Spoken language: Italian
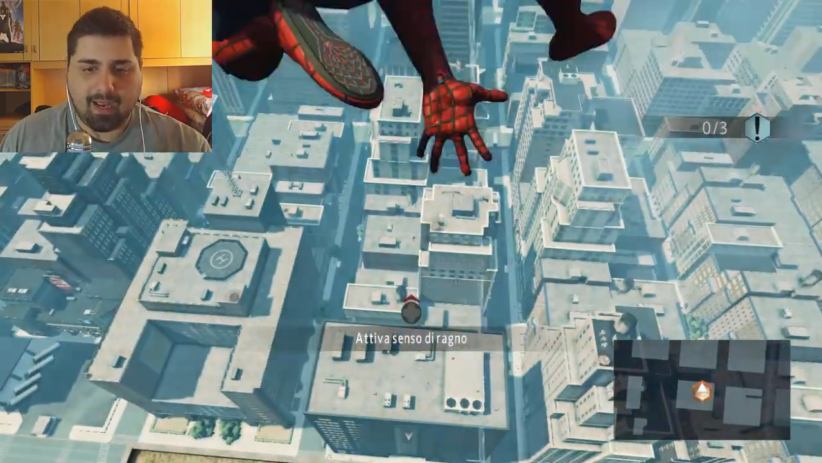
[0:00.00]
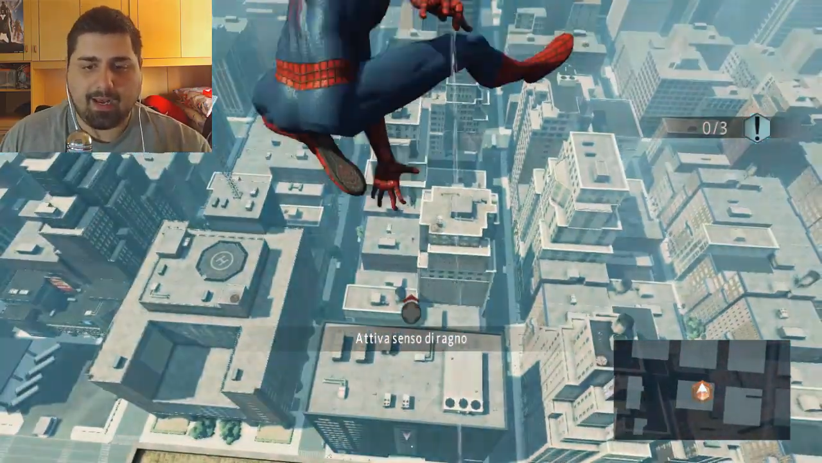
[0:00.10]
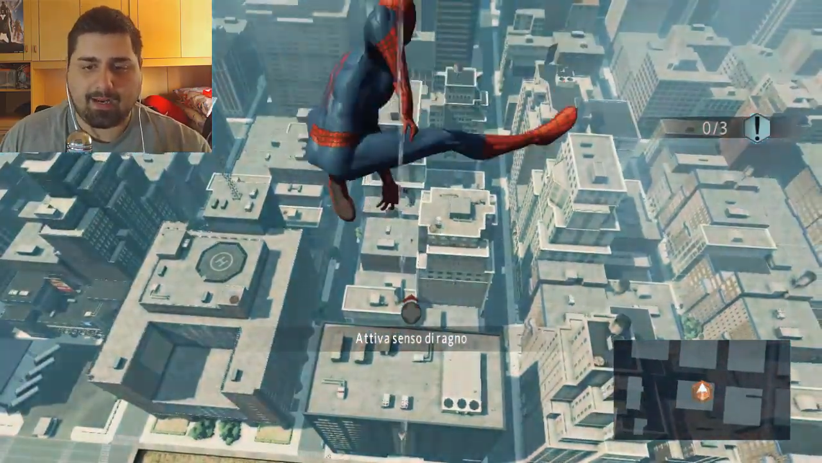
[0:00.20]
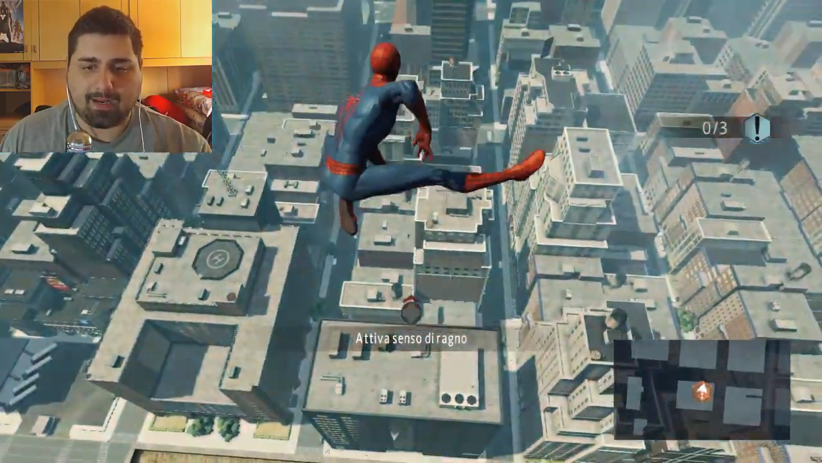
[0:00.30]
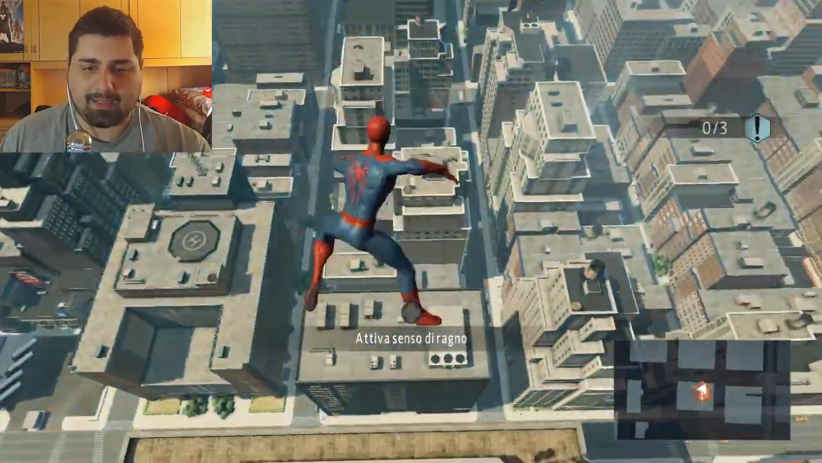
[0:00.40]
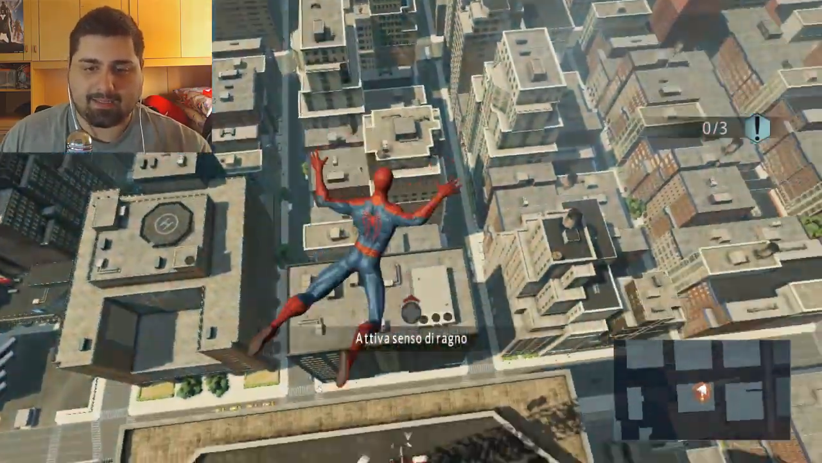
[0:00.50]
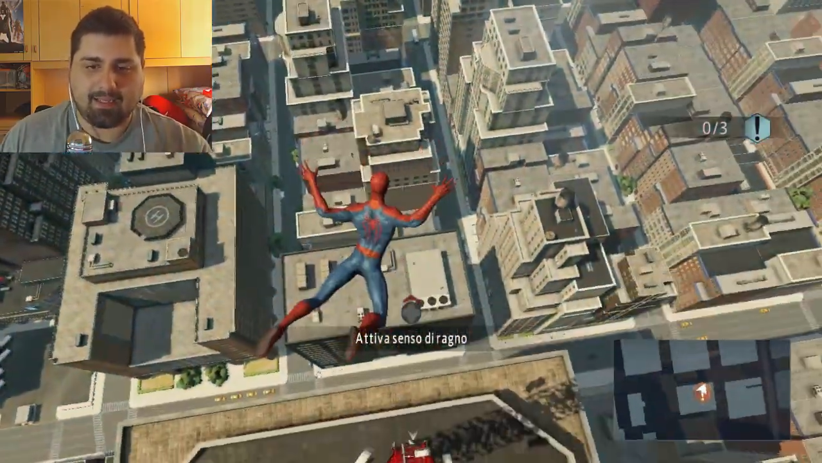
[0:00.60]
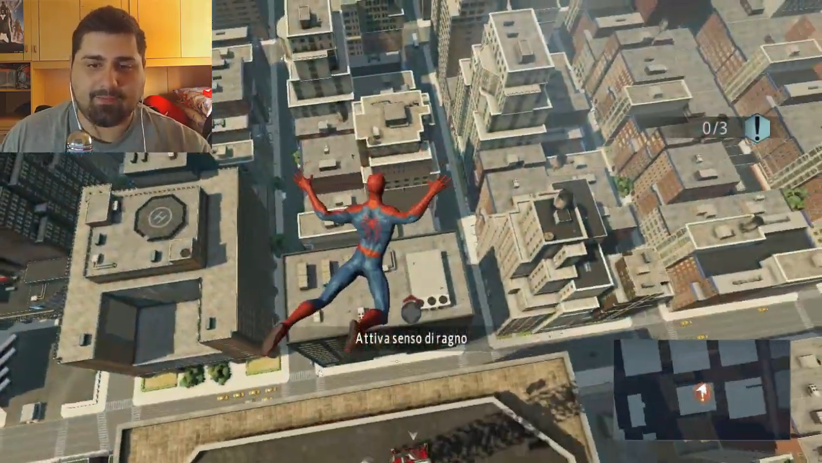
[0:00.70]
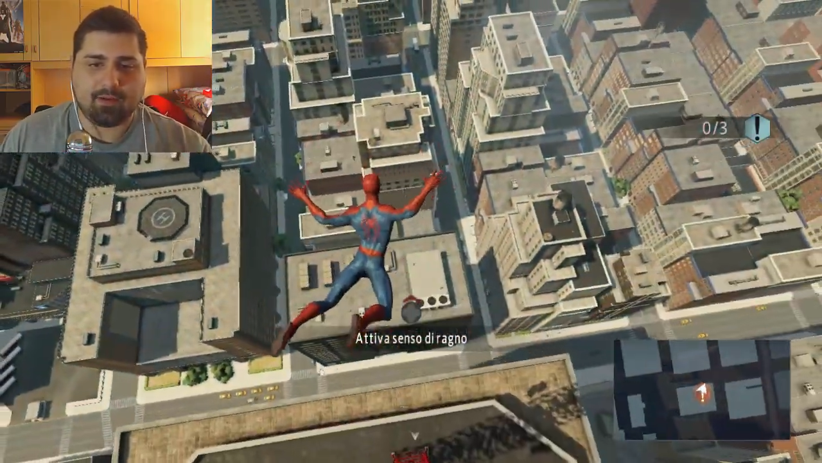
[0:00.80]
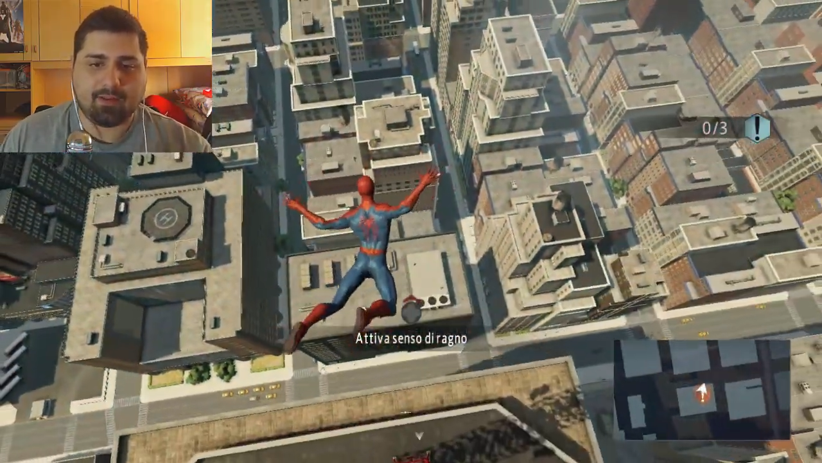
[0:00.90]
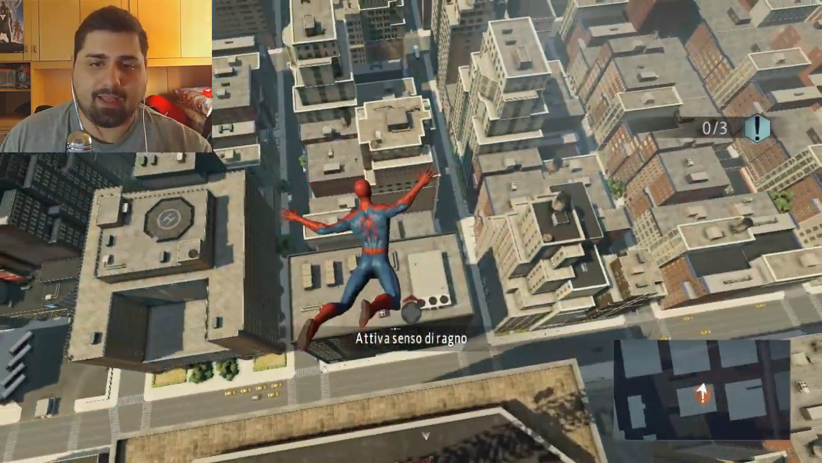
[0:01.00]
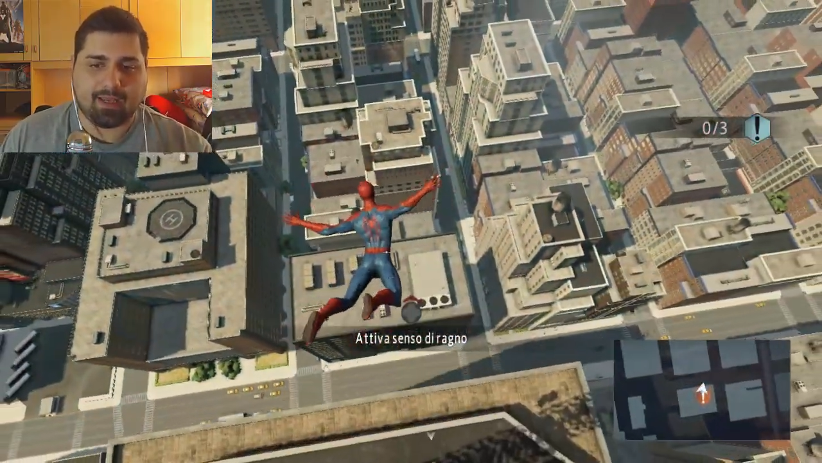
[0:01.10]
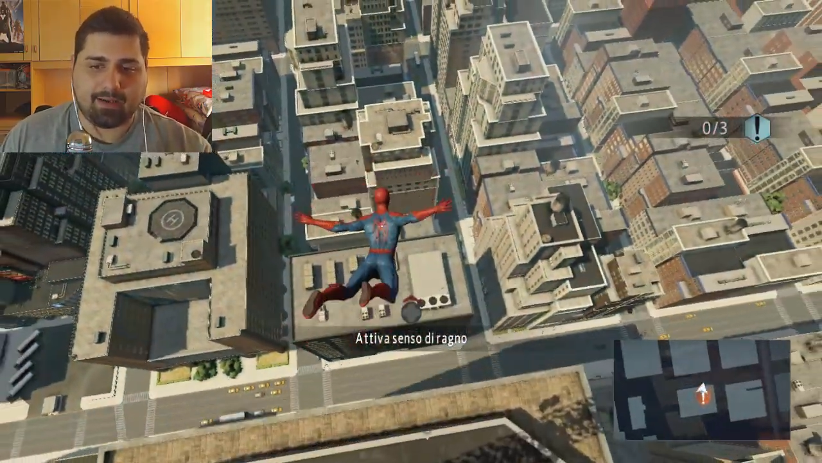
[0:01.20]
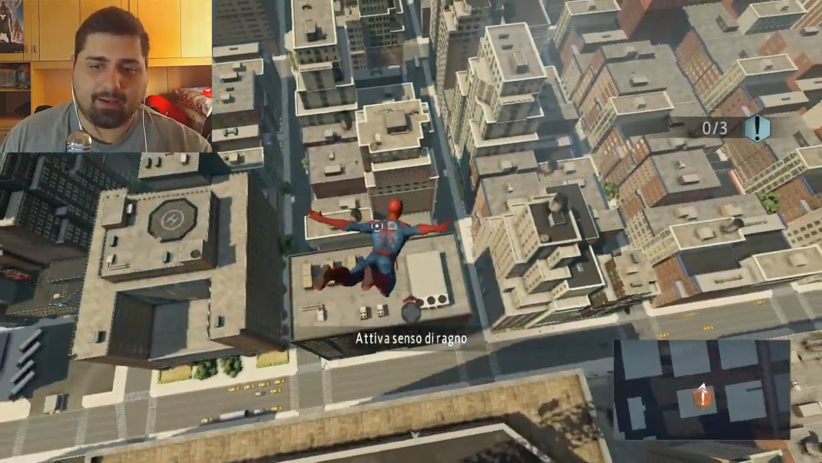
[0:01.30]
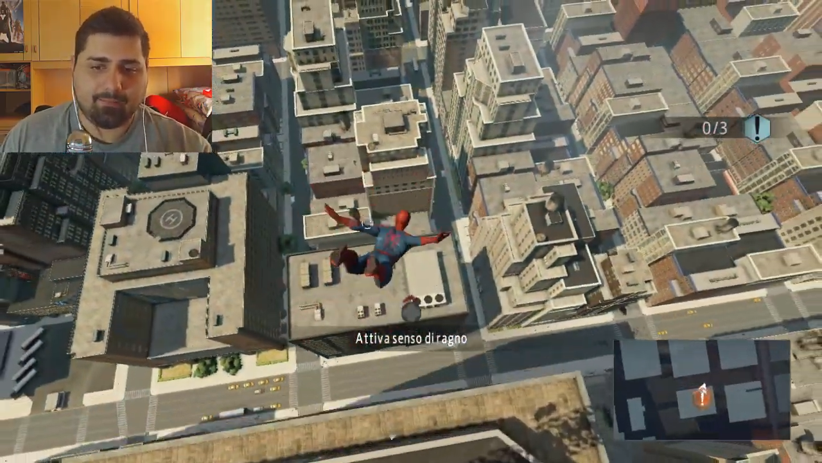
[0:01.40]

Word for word: Allora, ragazzi, devo andare...